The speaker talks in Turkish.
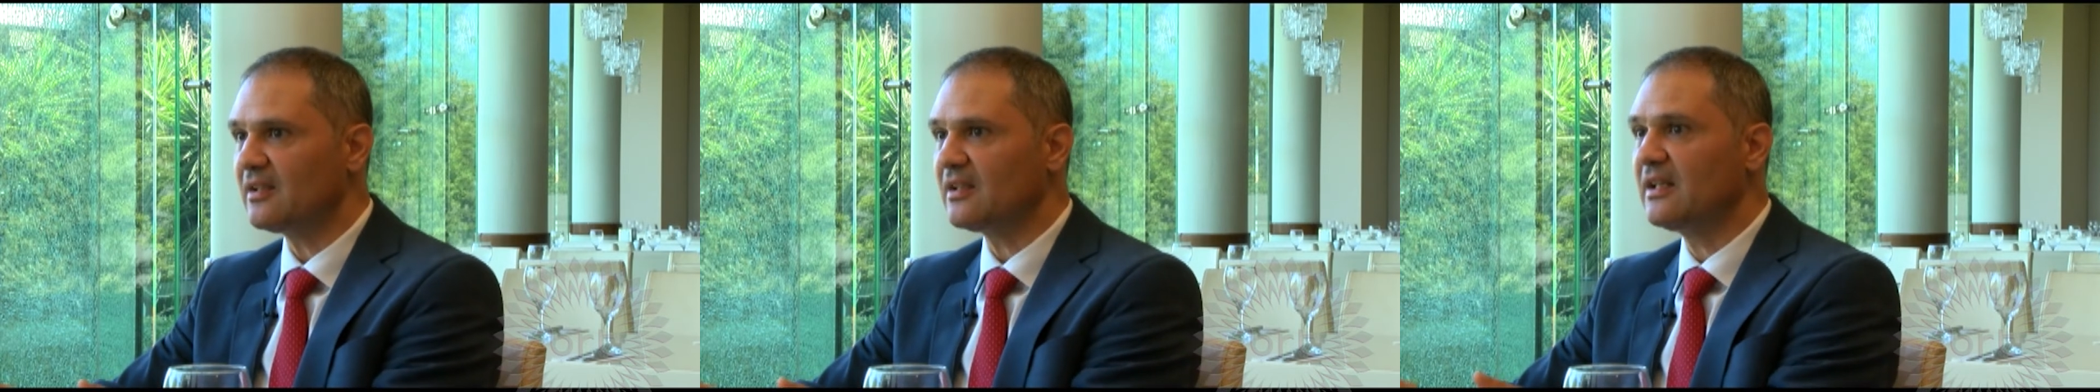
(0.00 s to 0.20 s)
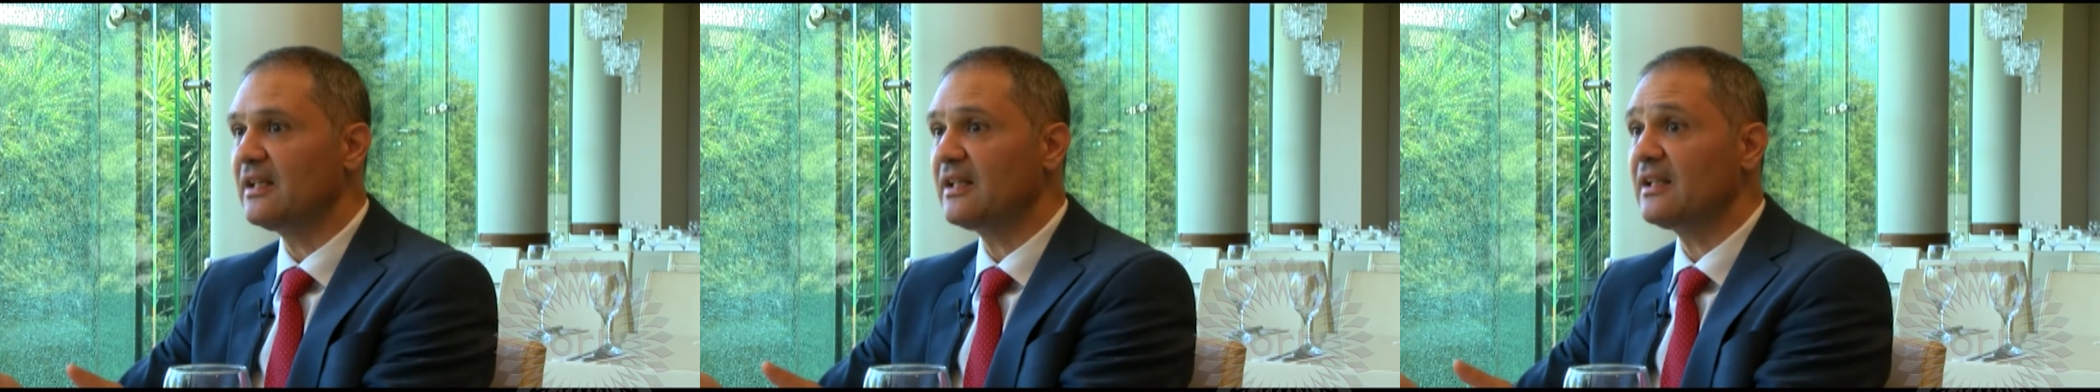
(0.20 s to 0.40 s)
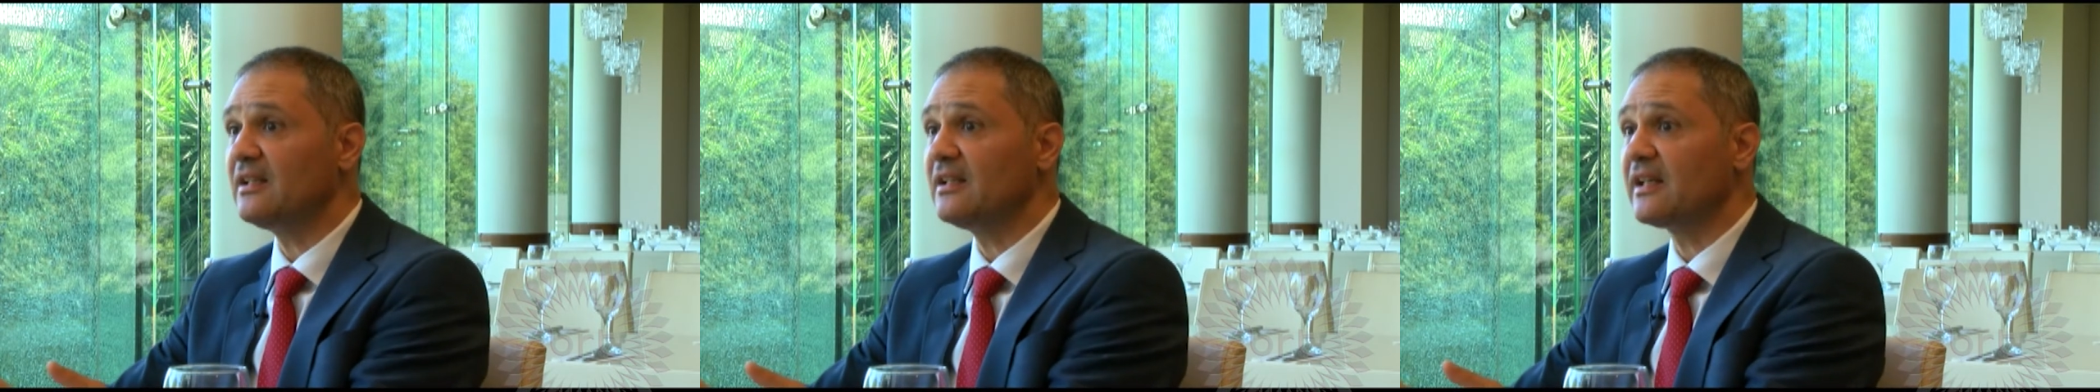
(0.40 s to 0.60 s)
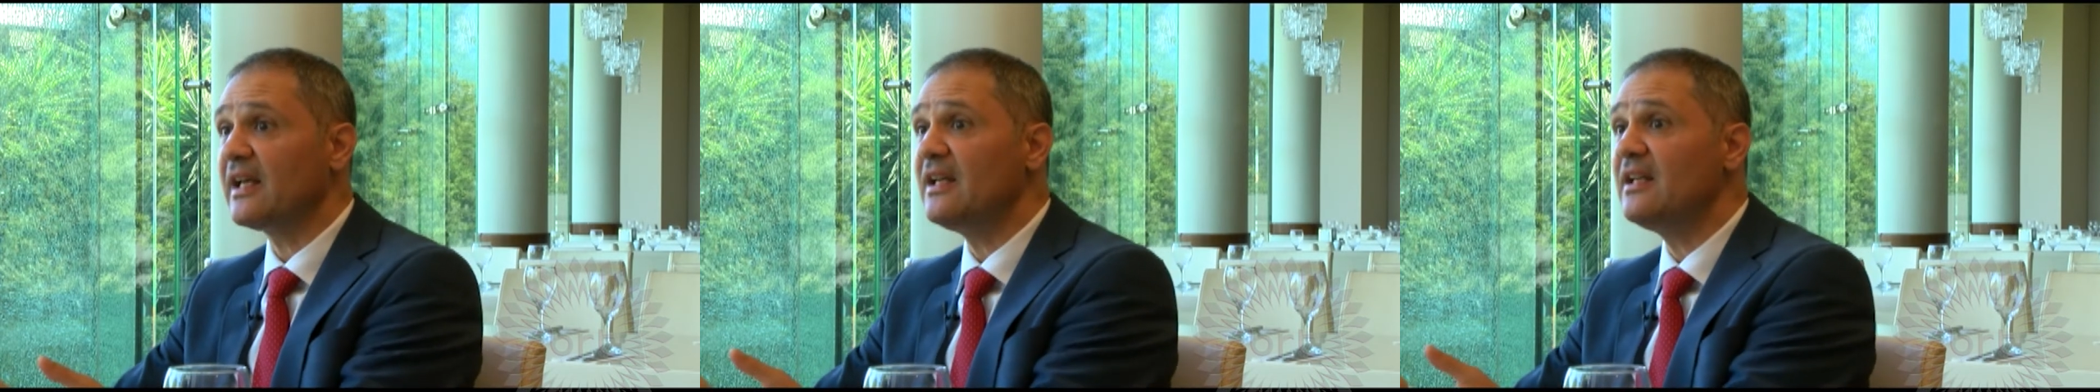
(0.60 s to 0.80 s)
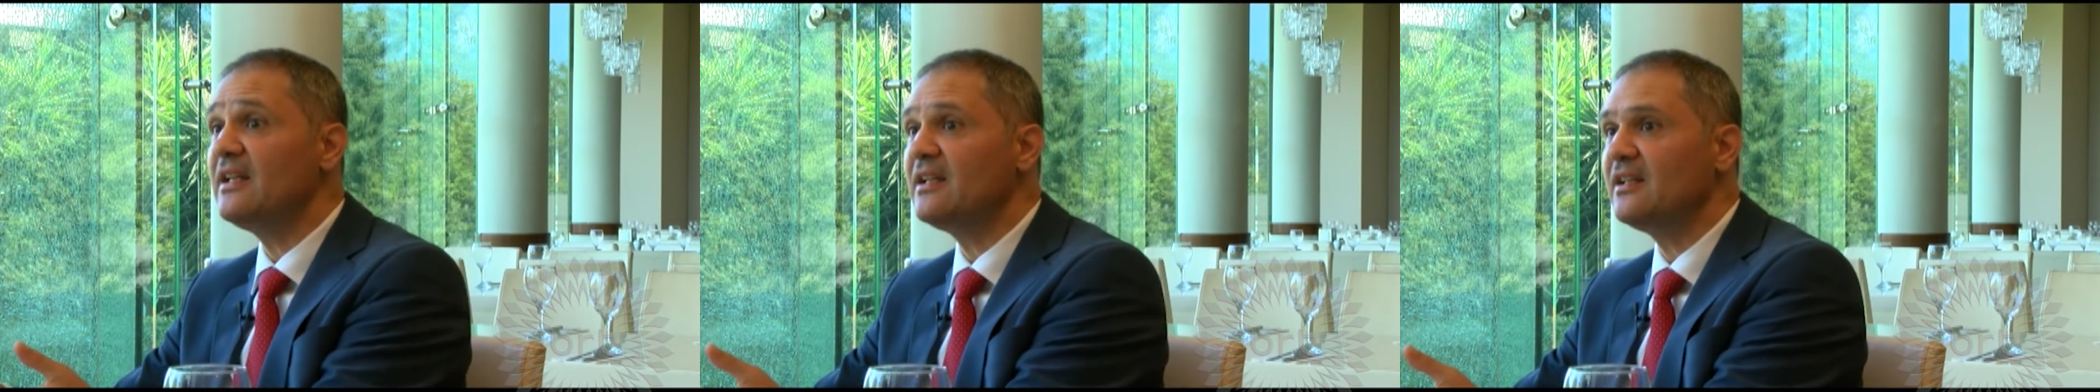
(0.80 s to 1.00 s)
40 yıllık
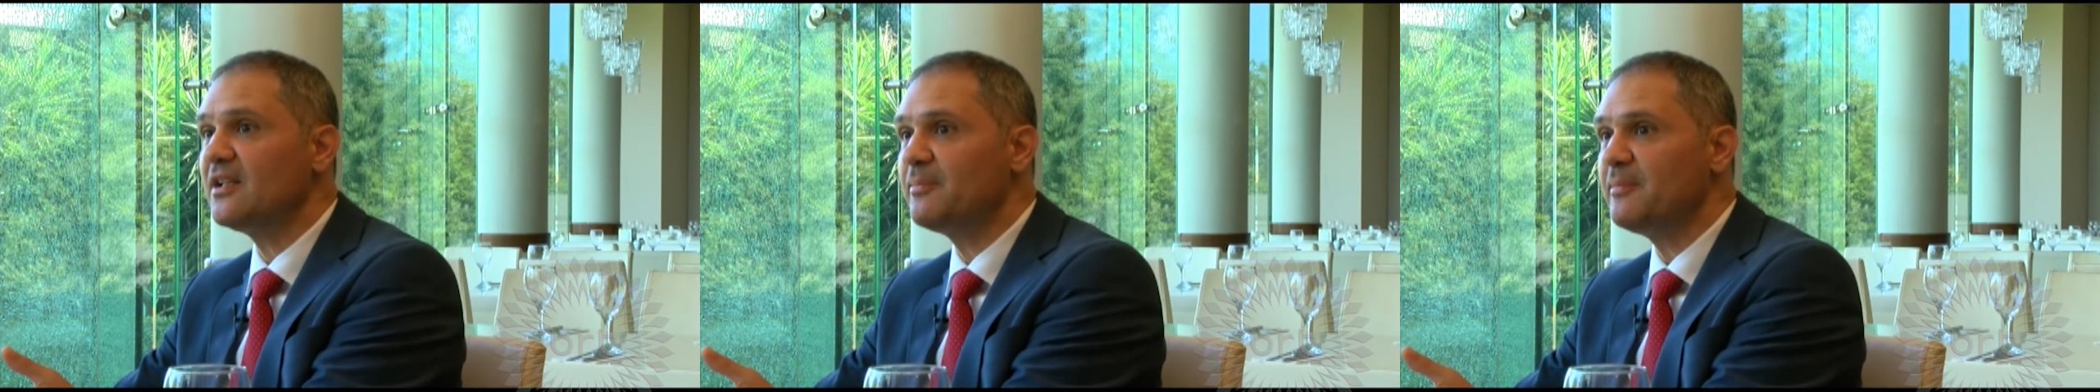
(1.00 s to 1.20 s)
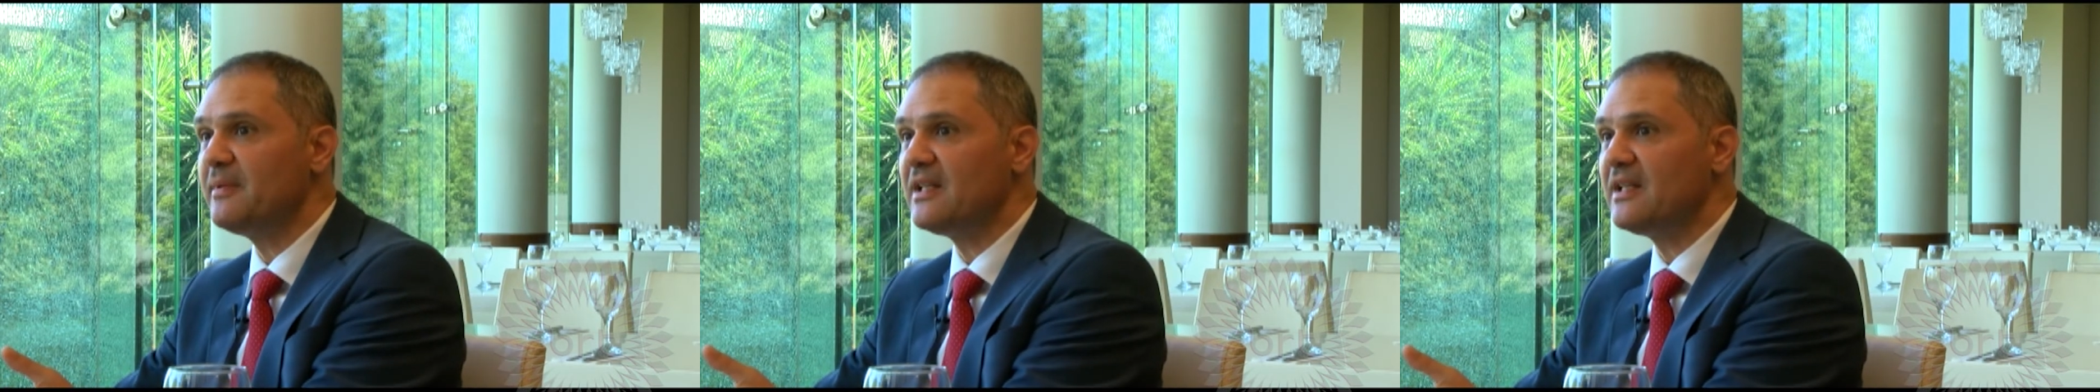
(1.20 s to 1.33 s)
50 yıllık bir